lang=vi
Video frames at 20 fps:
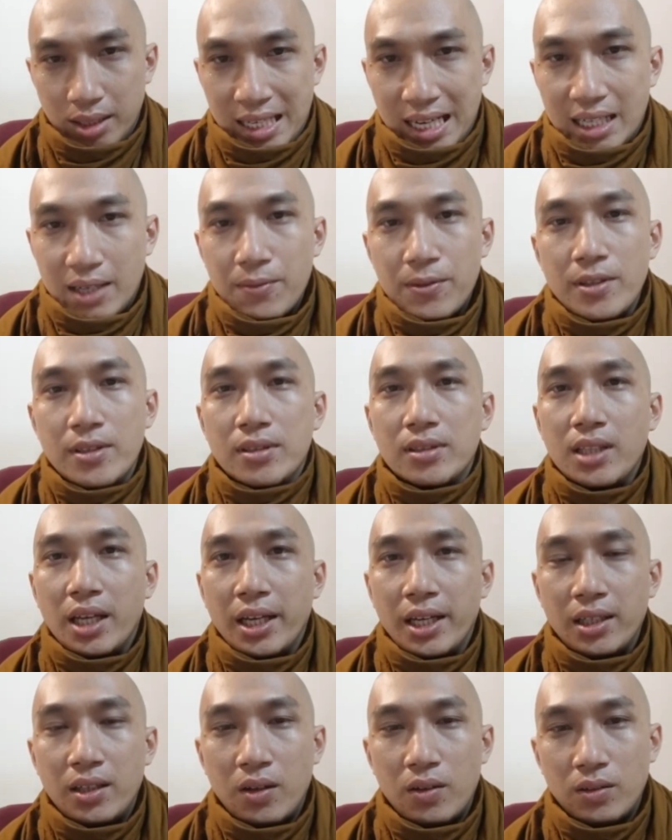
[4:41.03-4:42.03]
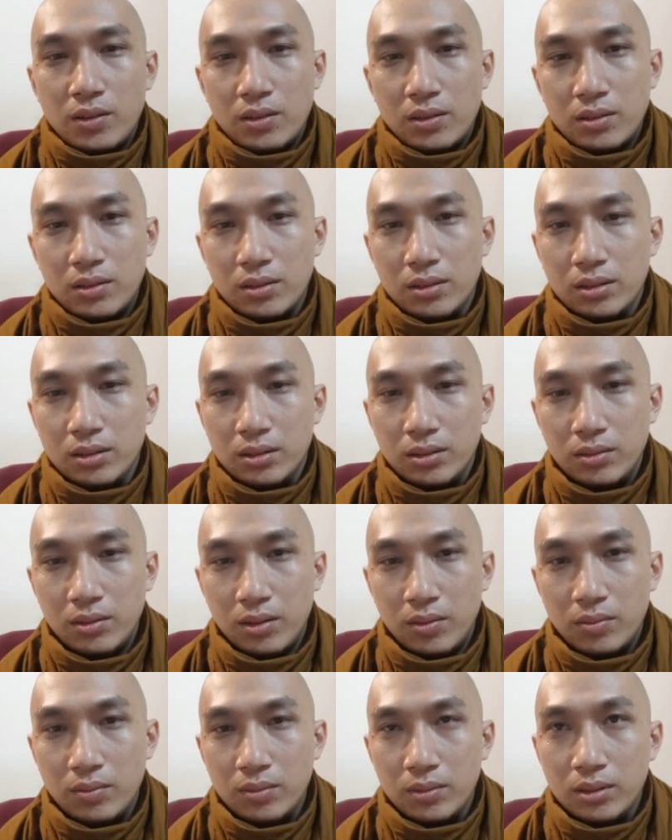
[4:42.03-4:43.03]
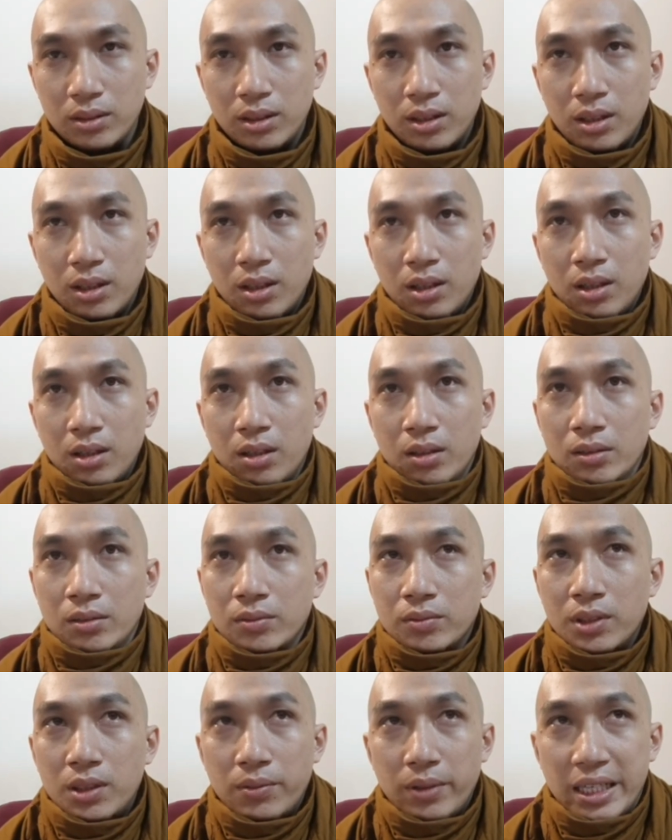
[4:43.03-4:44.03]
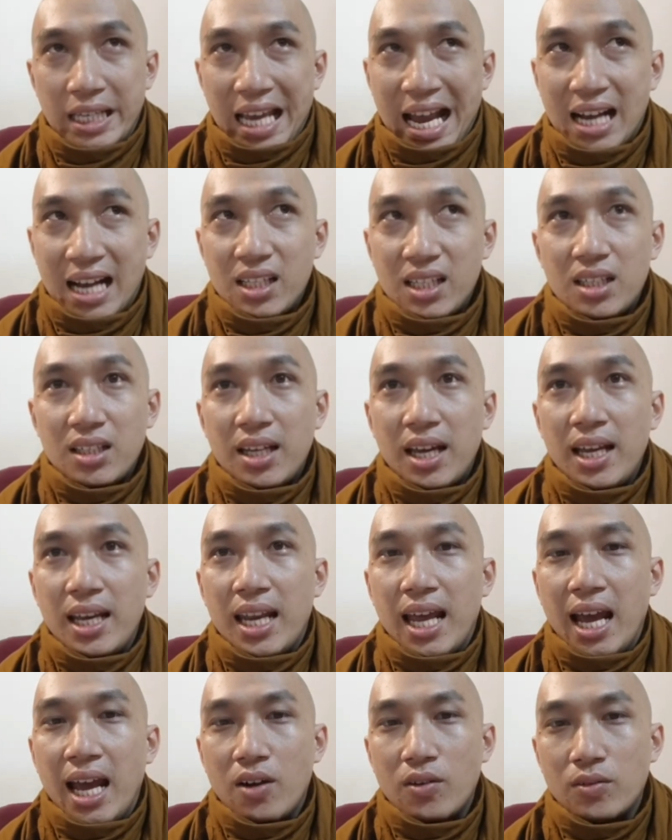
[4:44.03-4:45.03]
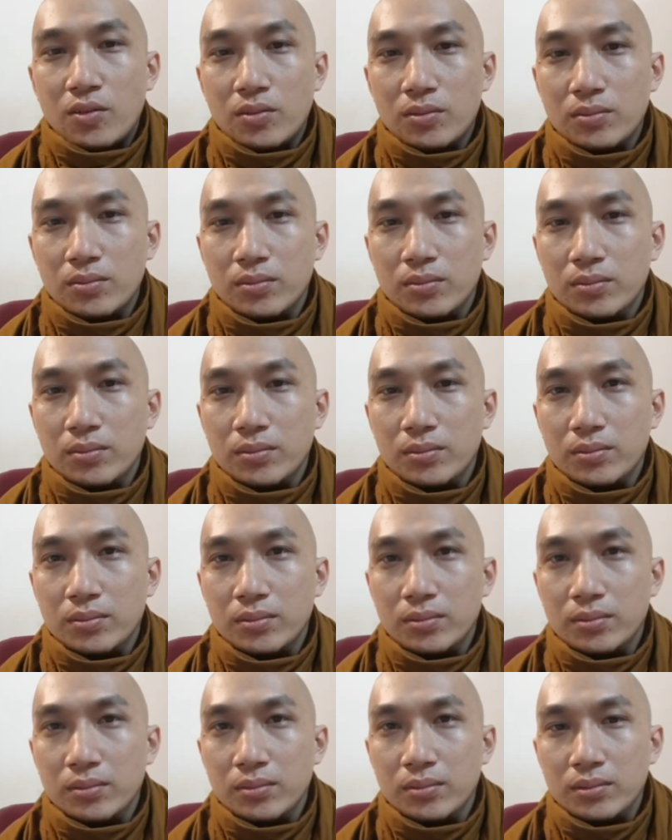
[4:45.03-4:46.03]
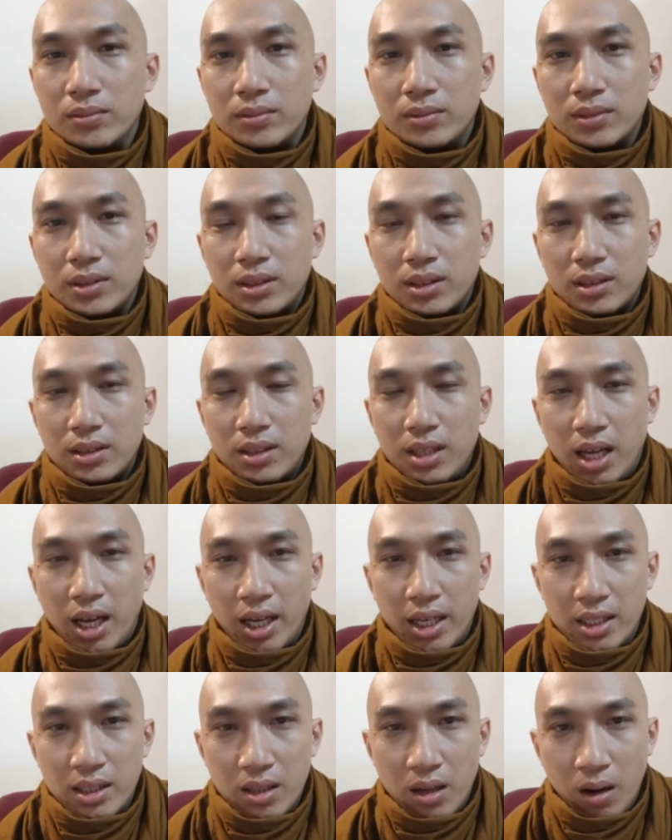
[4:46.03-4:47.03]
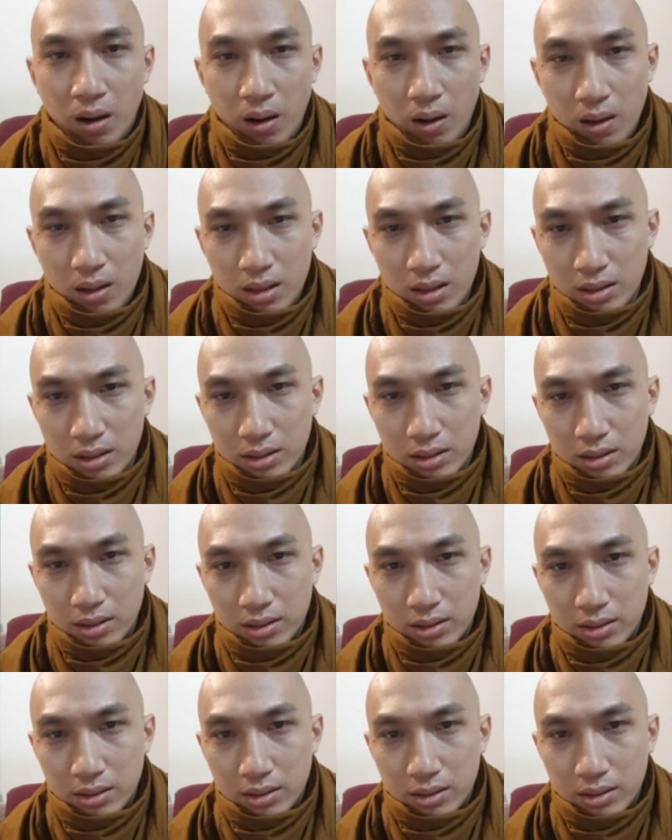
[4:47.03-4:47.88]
chỉ là cái phương tiện thôi đúng không quý vị ăn như thế nào để có